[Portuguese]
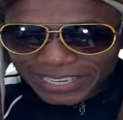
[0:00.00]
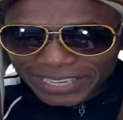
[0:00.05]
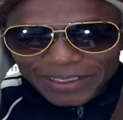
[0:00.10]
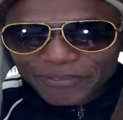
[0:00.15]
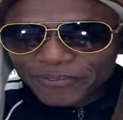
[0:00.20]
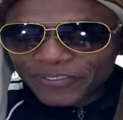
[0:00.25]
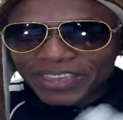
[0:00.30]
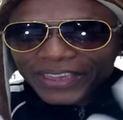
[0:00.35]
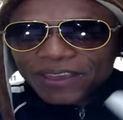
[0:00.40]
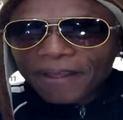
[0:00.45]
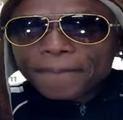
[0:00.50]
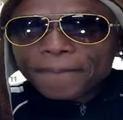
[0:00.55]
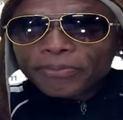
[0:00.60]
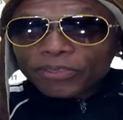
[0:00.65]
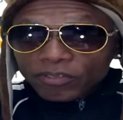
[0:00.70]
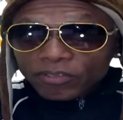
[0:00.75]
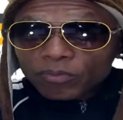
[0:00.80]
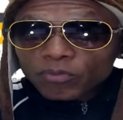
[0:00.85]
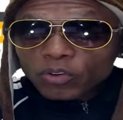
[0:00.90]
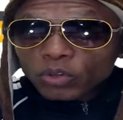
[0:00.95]
Enfim,
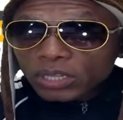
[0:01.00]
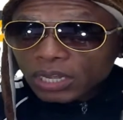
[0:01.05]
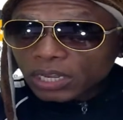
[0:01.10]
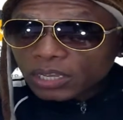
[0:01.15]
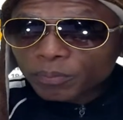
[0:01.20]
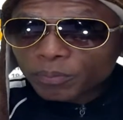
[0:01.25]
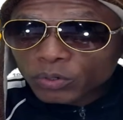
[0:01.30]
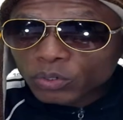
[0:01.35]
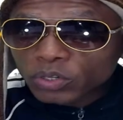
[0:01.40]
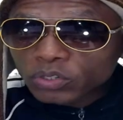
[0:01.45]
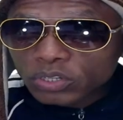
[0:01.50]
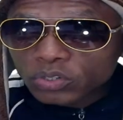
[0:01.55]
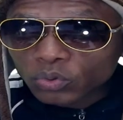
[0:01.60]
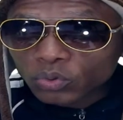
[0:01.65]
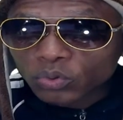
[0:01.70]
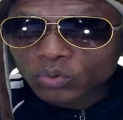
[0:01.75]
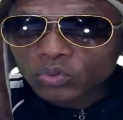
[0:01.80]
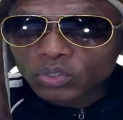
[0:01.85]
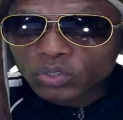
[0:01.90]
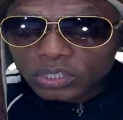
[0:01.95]
vamos voltar aqui para o nosso
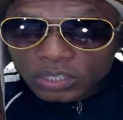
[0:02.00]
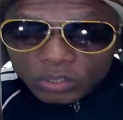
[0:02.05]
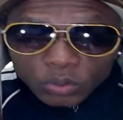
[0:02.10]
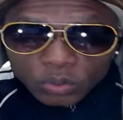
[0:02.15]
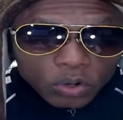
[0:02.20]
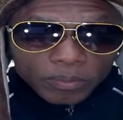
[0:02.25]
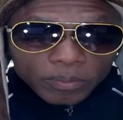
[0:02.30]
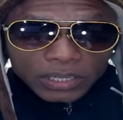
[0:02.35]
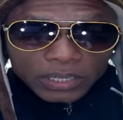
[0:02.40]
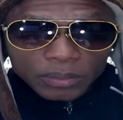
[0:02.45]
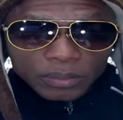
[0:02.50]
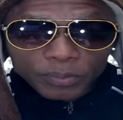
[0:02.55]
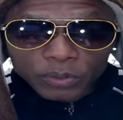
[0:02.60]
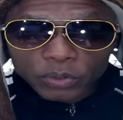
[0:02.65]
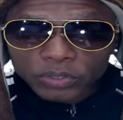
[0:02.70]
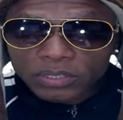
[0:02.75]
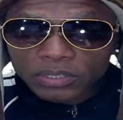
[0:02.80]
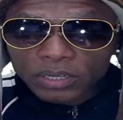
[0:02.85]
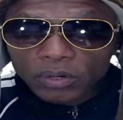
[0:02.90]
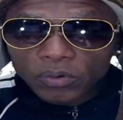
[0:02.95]
assunto. Dia do combate à
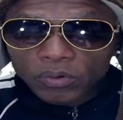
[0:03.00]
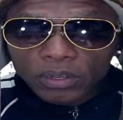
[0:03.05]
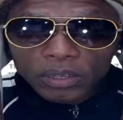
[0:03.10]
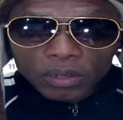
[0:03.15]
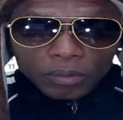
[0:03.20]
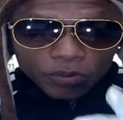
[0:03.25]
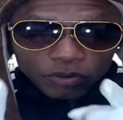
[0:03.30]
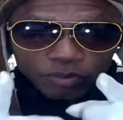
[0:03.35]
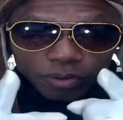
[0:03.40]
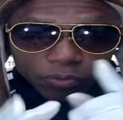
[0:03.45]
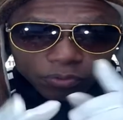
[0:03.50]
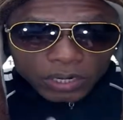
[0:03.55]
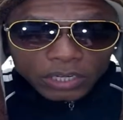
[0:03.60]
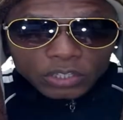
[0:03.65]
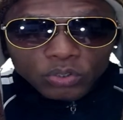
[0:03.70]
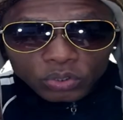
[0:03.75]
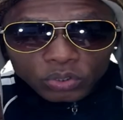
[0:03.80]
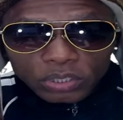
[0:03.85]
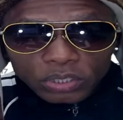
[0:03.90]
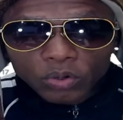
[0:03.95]
poluição, por favor,
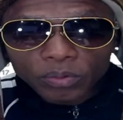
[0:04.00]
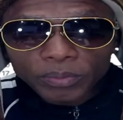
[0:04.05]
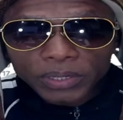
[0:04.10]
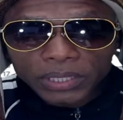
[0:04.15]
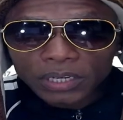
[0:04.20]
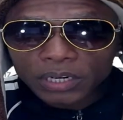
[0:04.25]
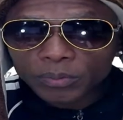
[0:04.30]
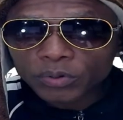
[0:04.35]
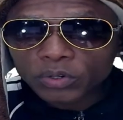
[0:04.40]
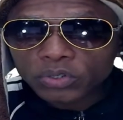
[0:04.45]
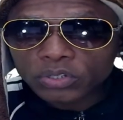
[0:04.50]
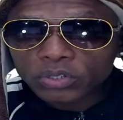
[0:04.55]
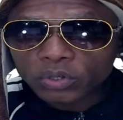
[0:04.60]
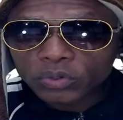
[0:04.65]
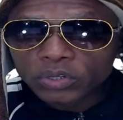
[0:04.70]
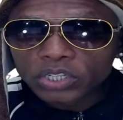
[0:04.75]
ajude a combater a poluição.